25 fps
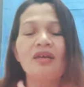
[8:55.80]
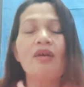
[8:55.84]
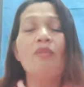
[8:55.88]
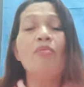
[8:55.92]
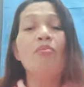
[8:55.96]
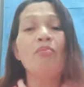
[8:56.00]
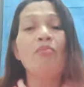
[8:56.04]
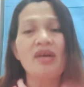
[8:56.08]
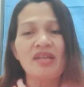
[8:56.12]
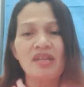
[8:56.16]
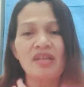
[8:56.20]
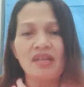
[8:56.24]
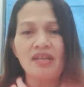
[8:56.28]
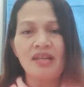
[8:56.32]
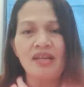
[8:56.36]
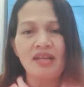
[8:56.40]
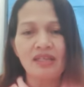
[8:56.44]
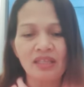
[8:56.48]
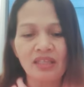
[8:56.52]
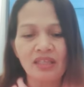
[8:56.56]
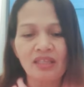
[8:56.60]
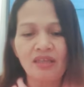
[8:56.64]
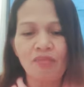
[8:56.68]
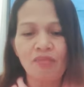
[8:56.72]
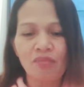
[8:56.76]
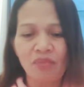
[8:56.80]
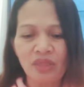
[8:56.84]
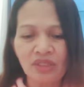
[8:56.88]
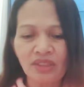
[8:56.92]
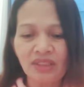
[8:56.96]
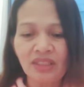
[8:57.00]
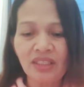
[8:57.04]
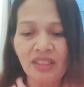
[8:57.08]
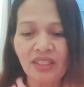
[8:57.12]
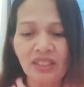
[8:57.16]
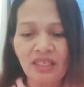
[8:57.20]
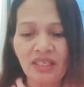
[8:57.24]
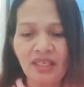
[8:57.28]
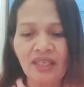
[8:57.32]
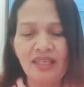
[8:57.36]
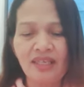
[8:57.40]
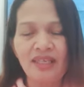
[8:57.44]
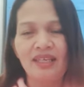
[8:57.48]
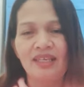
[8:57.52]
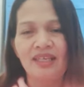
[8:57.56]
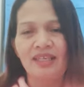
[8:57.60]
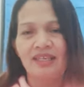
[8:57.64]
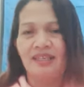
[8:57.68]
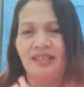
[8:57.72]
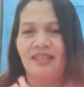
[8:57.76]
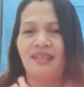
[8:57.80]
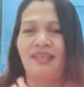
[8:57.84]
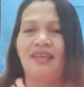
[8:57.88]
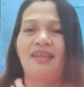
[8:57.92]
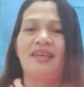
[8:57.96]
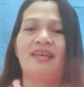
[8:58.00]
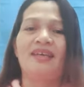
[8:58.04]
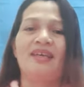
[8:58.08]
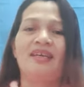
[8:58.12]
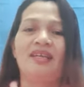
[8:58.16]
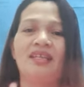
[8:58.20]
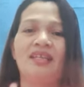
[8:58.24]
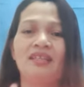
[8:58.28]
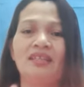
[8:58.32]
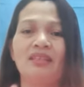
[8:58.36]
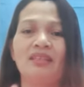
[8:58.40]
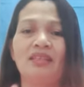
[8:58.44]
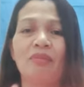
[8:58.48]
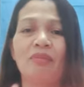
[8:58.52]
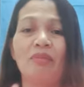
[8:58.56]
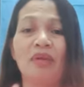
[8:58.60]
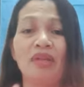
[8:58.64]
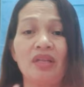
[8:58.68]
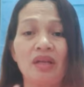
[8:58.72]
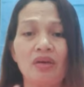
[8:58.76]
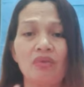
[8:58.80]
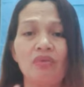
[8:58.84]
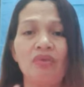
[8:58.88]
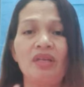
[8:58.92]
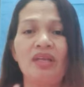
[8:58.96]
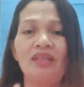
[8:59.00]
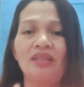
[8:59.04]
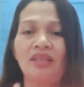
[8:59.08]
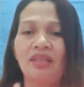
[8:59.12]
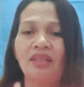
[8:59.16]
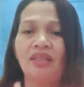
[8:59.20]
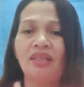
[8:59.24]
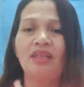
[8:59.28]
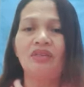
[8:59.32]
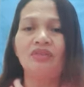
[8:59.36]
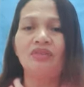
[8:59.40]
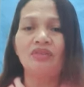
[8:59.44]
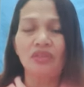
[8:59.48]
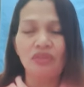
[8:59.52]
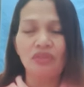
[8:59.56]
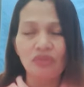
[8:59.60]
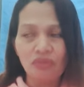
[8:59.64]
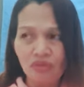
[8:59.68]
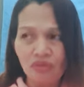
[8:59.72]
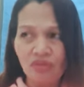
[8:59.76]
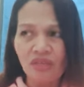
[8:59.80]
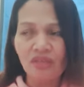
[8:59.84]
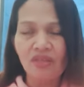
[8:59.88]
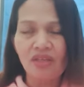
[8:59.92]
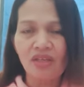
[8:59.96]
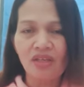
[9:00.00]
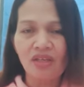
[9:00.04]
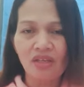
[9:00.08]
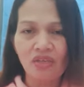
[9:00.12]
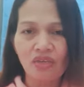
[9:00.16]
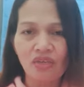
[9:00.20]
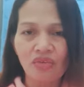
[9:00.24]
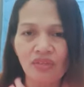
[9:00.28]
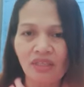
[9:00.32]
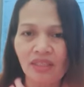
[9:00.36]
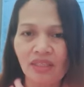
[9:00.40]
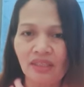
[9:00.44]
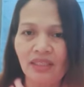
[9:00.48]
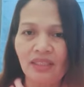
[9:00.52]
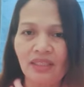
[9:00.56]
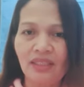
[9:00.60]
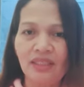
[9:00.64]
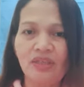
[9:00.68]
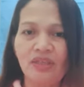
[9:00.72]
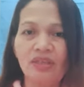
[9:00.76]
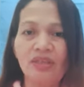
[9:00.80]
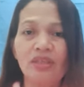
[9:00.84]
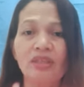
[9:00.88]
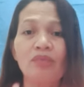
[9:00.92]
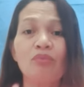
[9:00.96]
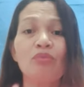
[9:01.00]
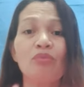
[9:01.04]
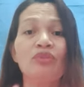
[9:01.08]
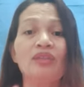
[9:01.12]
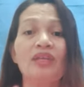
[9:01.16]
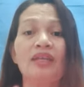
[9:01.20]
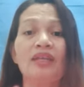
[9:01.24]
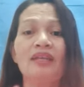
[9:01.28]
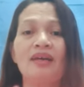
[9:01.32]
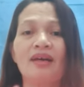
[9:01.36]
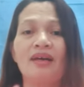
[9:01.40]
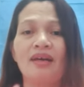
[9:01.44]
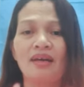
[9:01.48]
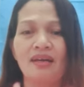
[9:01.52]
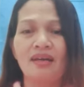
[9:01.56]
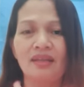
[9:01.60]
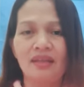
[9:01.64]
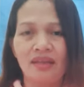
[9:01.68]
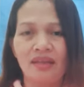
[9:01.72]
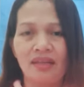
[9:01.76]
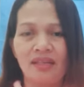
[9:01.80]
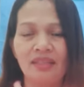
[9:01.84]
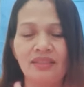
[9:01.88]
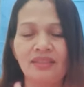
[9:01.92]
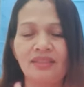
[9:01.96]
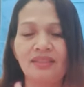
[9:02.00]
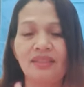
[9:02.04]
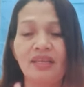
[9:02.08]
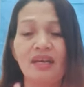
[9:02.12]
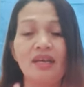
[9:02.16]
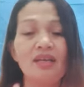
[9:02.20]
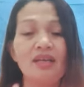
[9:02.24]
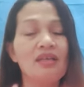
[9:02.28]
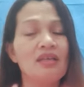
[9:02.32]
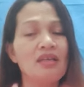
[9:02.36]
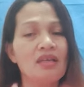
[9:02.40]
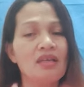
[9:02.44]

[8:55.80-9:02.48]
pananakit physically. Yan. Sa panahon natin ngayon, sa new generation natin ngayon, hindi po tayo nakakaranas ng